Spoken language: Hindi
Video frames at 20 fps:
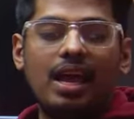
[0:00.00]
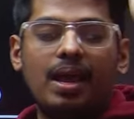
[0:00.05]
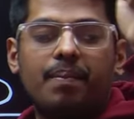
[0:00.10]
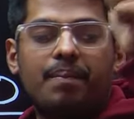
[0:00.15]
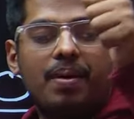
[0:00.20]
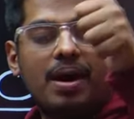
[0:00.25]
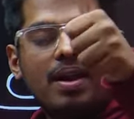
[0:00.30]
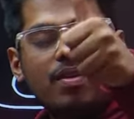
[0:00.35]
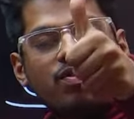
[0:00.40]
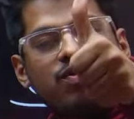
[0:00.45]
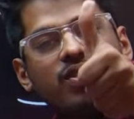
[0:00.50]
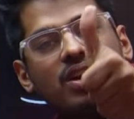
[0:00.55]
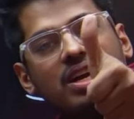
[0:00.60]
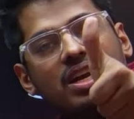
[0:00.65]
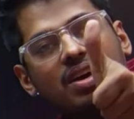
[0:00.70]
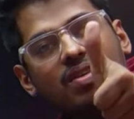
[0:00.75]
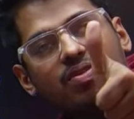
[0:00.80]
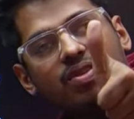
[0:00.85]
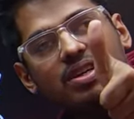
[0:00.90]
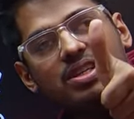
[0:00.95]
एक बार
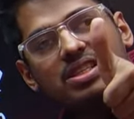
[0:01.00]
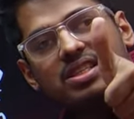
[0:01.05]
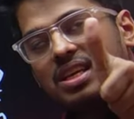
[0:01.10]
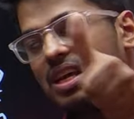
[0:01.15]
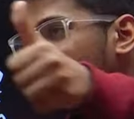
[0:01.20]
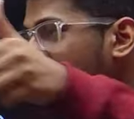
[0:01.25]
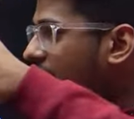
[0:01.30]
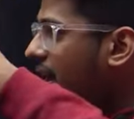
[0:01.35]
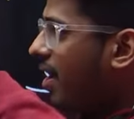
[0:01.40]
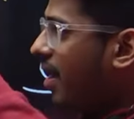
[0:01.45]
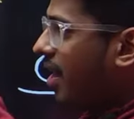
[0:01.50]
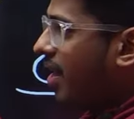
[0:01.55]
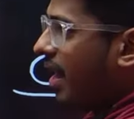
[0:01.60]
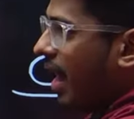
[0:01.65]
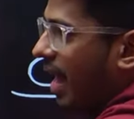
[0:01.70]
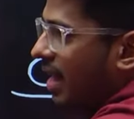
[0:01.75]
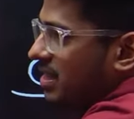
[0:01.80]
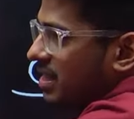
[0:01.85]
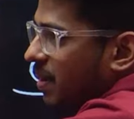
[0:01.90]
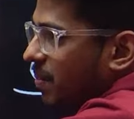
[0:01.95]
फटाफट से
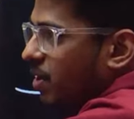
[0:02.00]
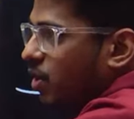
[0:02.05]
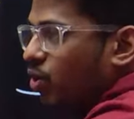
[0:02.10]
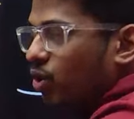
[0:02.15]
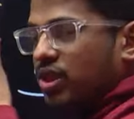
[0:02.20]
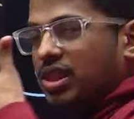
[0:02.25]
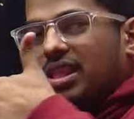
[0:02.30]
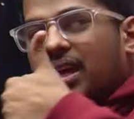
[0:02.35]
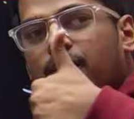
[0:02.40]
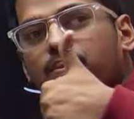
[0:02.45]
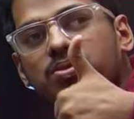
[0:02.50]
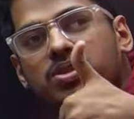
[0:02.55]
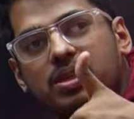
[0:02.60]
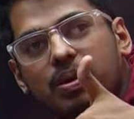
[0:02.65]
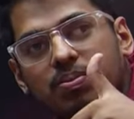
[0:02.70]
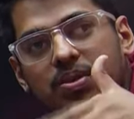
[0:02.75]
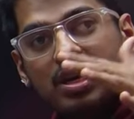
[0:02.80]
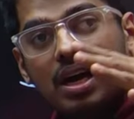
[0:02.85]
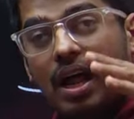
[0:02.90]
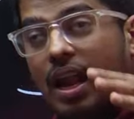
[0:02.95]
ऐसा मेरे को थम्सअप
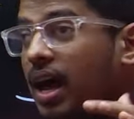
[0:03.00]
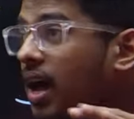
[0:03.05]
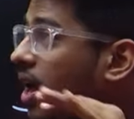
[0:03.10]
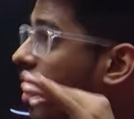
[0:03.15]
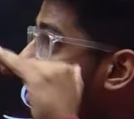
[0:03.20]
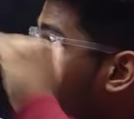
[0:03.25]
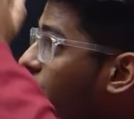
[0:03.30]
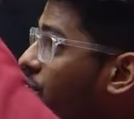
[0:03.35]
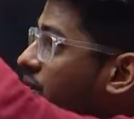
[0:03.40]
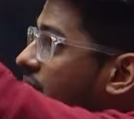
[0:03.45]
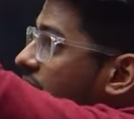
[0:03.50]
दिखाना फिर